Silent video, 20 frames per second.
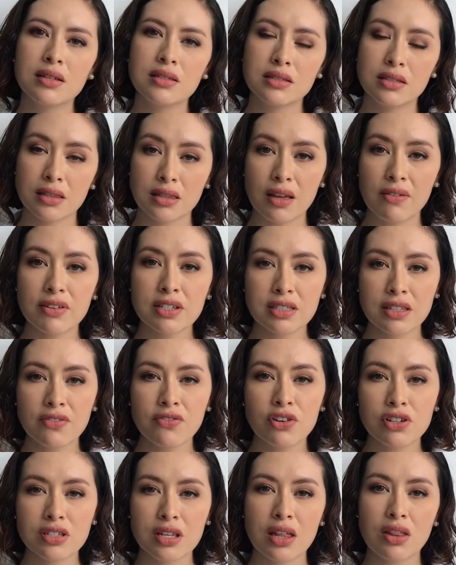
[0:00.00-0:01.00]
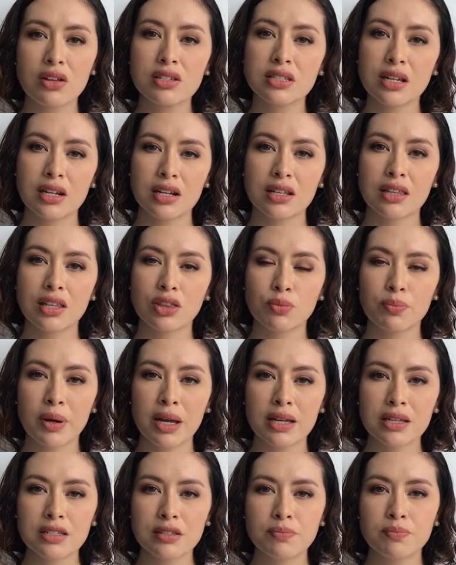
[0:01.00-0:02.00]
Si te viste forzado a salir de tu
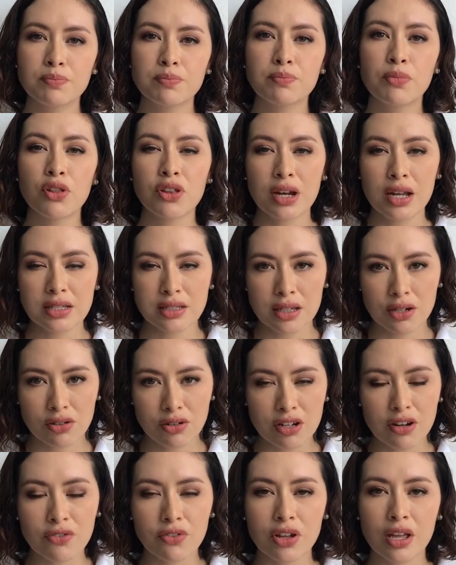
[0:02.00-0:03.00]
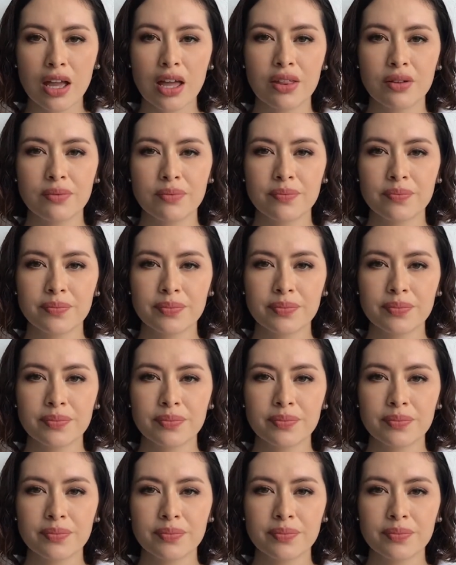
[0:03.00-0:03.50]
país, podrías ser un refugiado.